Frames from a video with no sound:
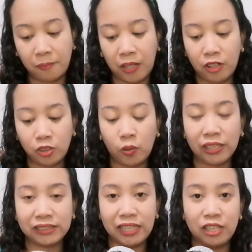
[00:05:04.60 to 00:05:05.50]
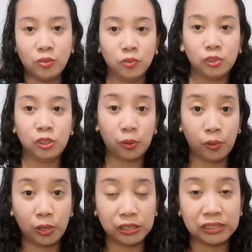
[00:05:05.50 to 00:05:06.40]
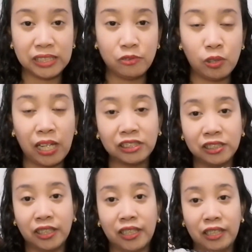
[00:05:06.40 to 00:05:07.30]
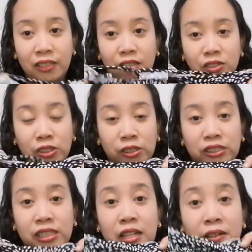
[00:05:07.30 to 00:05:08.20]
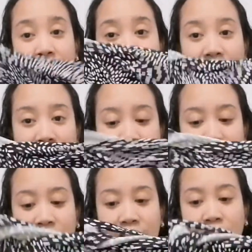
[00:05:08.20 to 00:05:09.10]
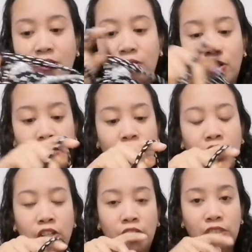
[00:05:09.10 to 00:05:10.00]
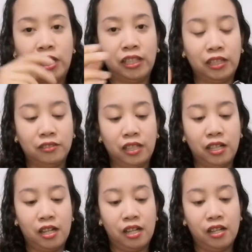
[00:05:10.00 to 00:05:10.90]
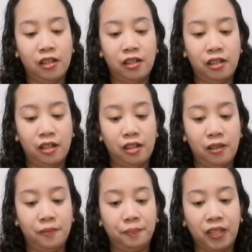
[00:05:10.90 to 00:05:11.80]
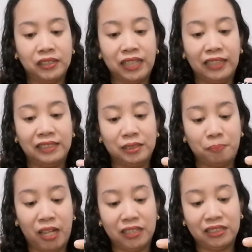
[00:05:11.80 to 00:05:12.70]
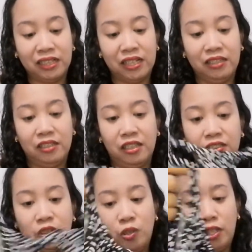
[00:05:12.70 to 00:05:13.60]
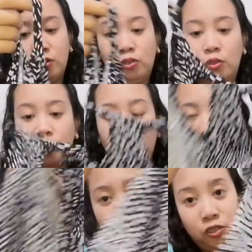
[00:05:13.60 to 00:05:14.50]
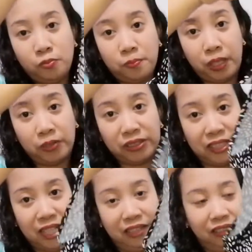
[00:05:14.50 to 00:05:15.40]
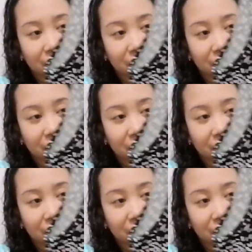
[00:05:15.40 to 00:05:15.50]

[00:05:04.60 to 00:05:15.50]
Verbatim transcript: Pero ito kasi yung shorts, wala siya nakitang shorts na kakasya or yung talagang naka um, size para sa kanya. So ito, ito yung blouse lang.